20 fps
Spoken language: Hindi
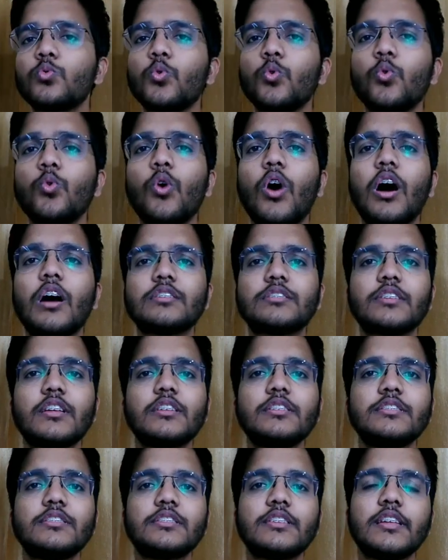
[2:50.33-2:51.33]
तो
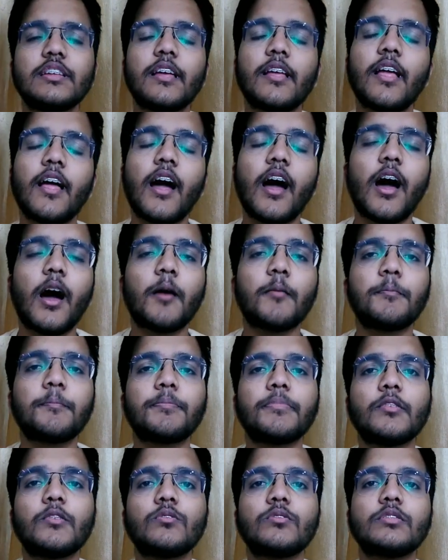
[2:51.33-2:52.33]
आसानी से
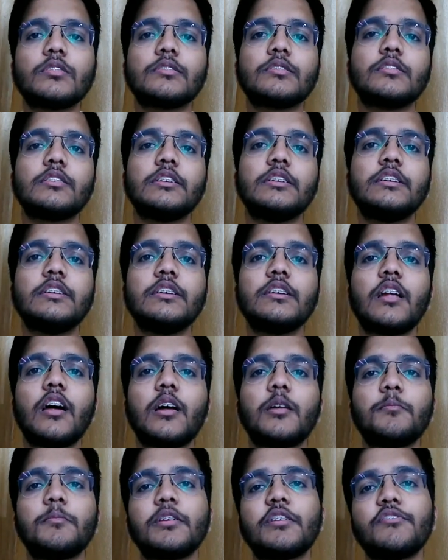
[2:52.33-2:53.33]
आप इंडियन
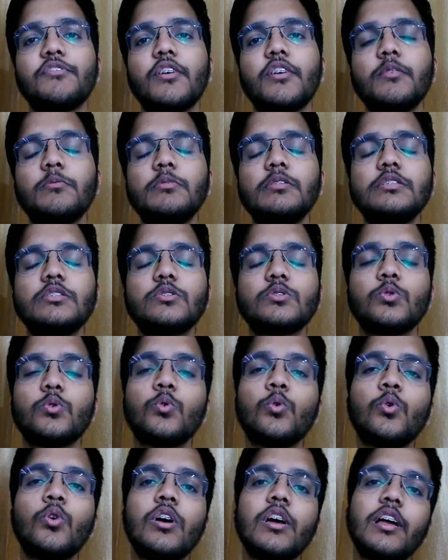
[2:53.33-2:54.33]
आर्मी की फैमिलीज़
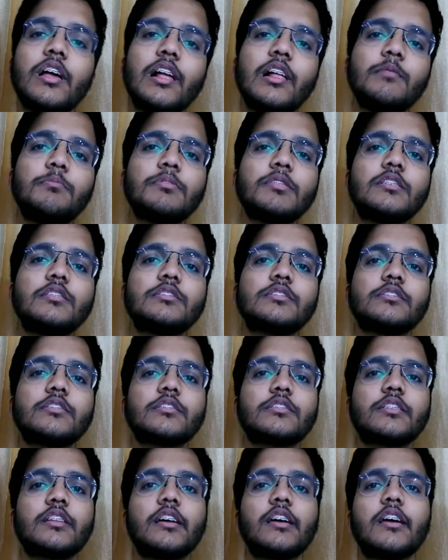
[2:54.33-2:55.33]
को हेल्प कर
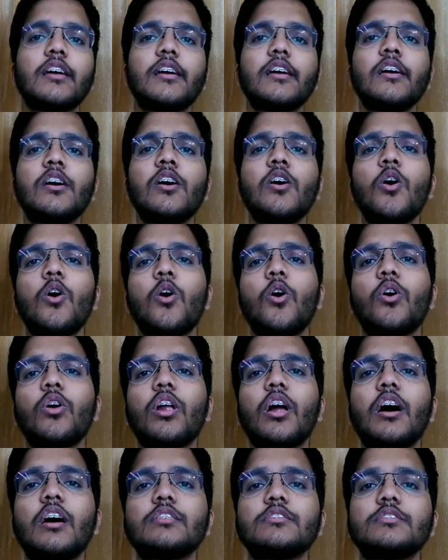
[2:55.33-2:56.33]
सकते हैं और
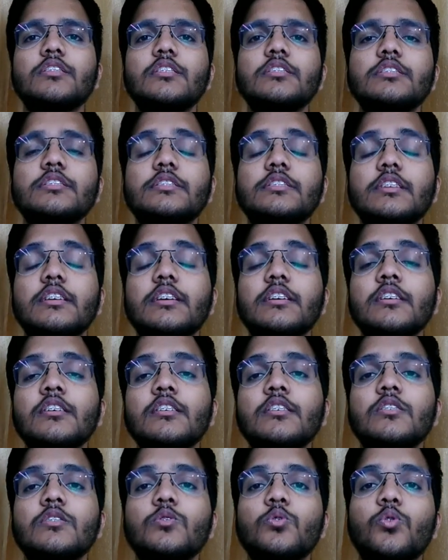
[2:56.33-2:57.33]
आसानी से
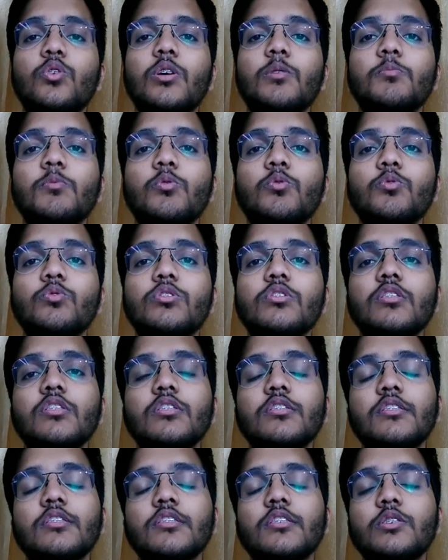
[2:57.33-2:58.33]
थोड़ा बहुत
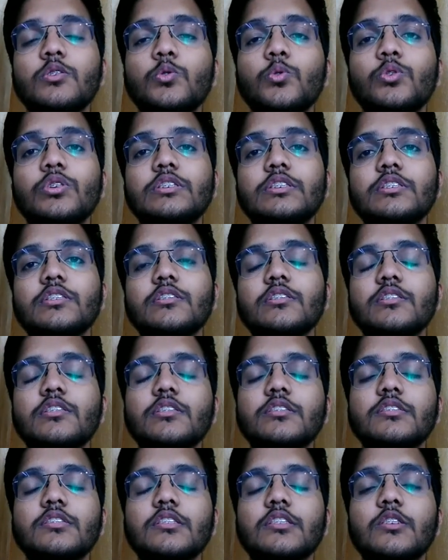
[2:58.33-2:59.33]
डोनेशन
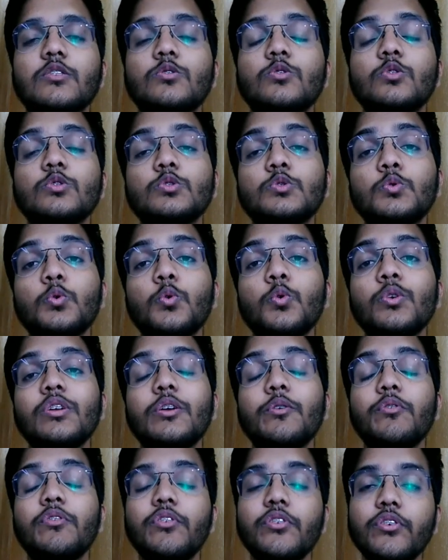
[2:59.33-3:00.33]
कर सकते हैं दोस्तों ये
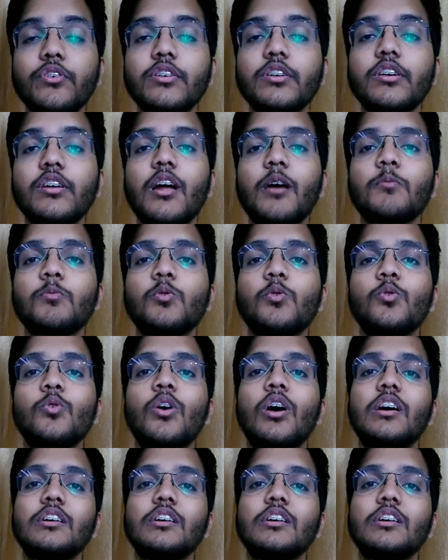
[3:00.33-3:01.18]
वीडियो अगर आपको